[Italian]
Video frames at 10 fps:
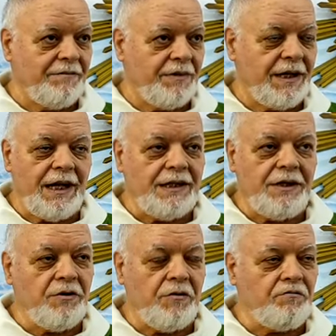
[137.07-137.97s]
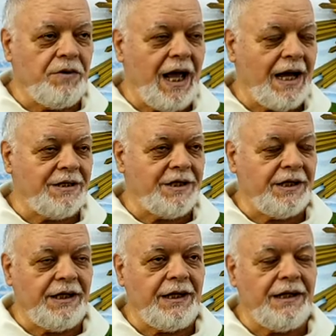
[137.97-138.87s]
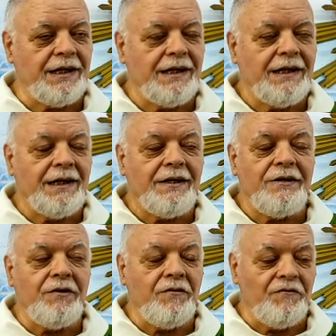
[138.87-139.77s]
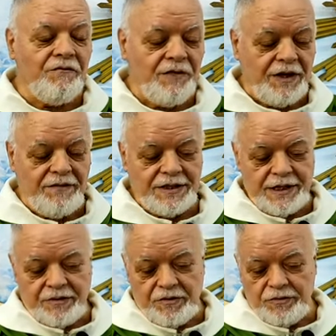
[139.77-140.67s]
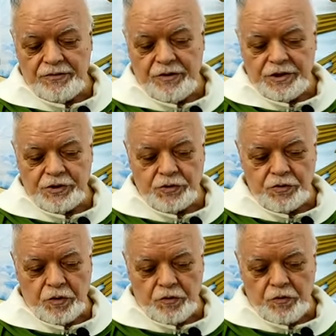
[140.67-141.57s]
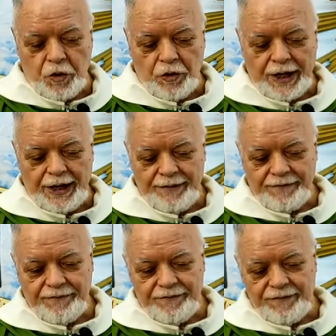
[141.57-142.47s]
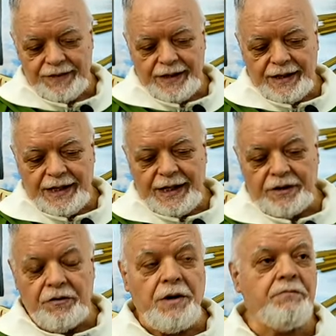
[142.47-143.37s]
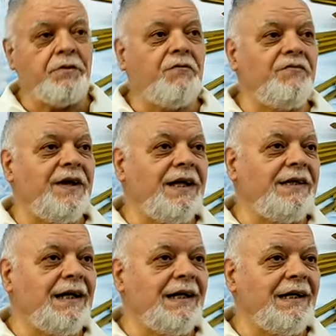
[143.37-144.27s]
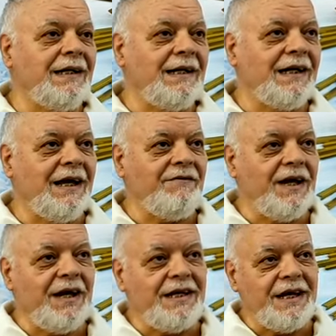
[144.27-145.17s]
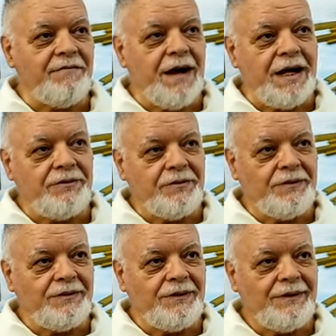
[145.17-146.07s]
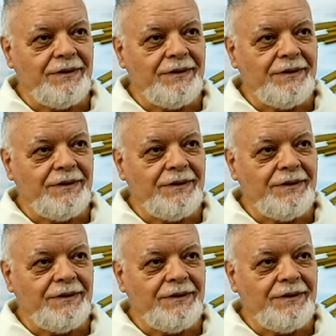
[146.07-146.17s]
perché a Dio non piace chi non vive secondo il suo cuore. Ecco il profeta che viene chiamato